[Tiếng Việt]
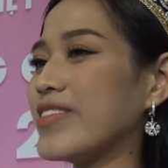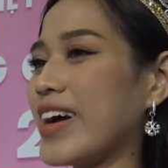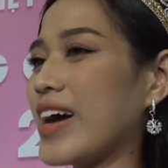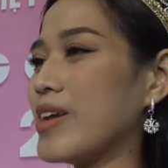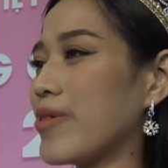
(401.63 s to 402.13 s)

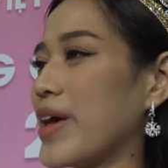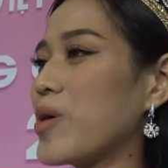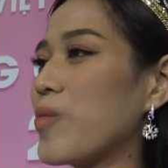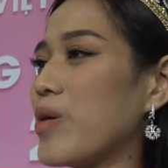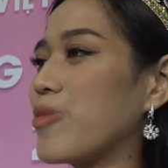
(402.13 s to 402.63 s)
Và điều đấy
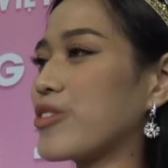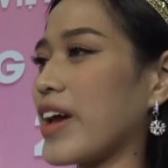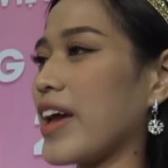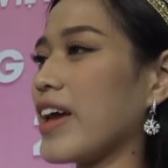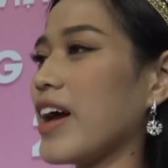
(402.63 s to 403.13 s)
cũng là một
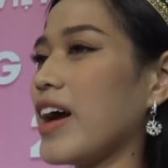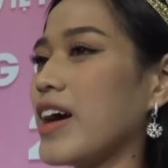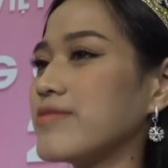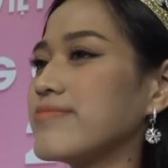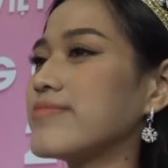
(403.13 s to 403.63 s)
cái
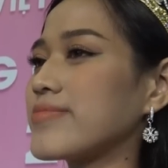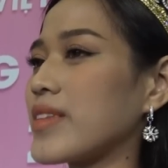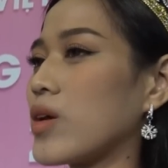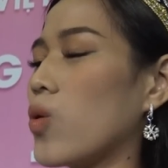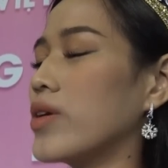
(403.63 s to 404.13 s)

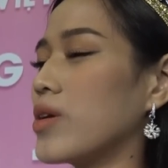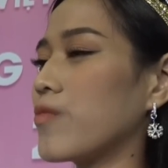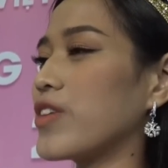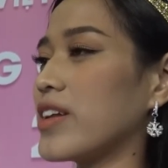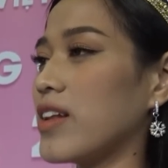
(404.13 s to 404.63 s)
nguồn
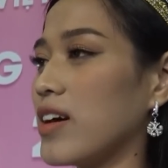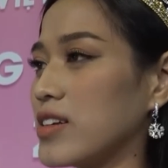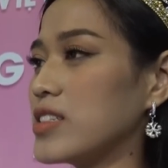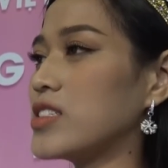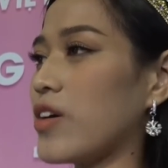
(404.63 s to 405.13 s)
động viên
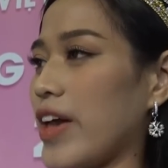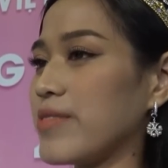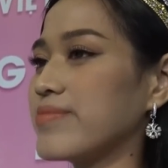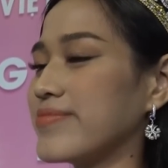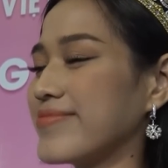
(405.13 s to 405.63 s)
lớn cho em.